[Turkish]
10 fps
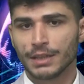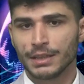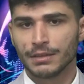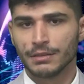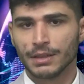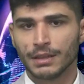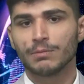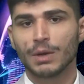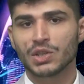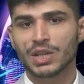değinildi.
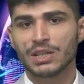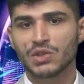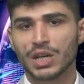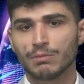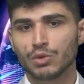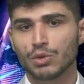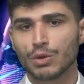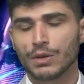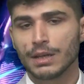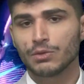Başkan Can bu
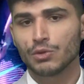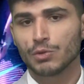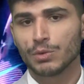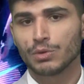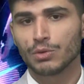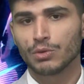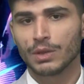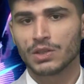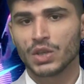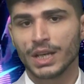sorunların çözümü
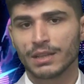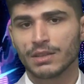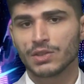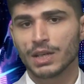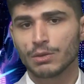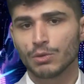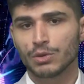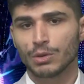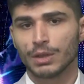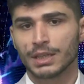hususunda Ceyhan Ticaret
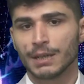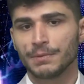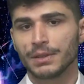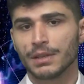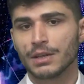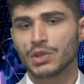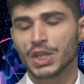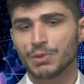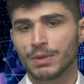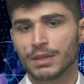Odası olarak yaptıkları
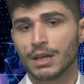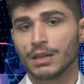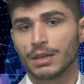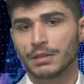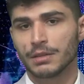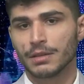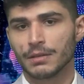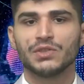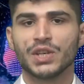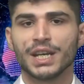çalışmaları anlattı.
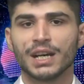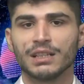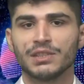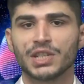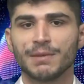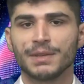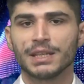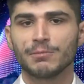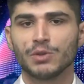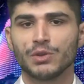Ceyhan İlçe
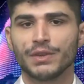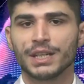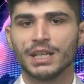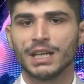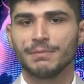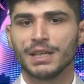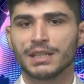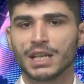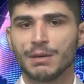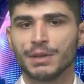Emniyet Müdürü Vekili
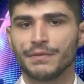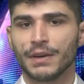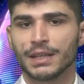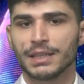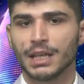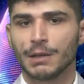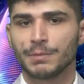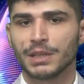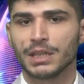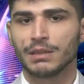Emniyet Amiri Fatih
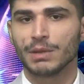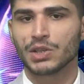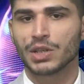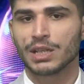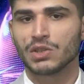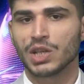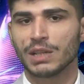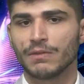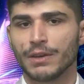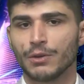Alptekin, Başkan
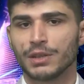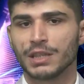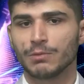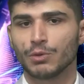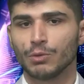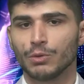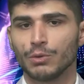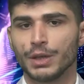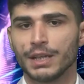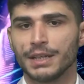Can ve Yönetim Kurulu
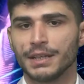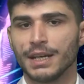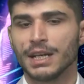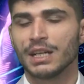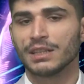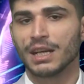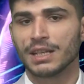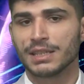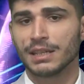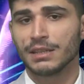üyelerine
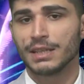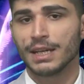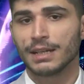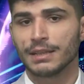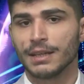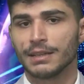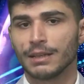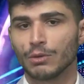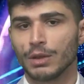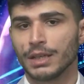nazik
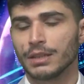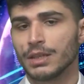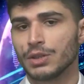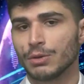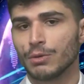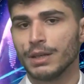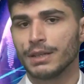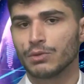ziyaretlerinden dolayı teşekkürlerini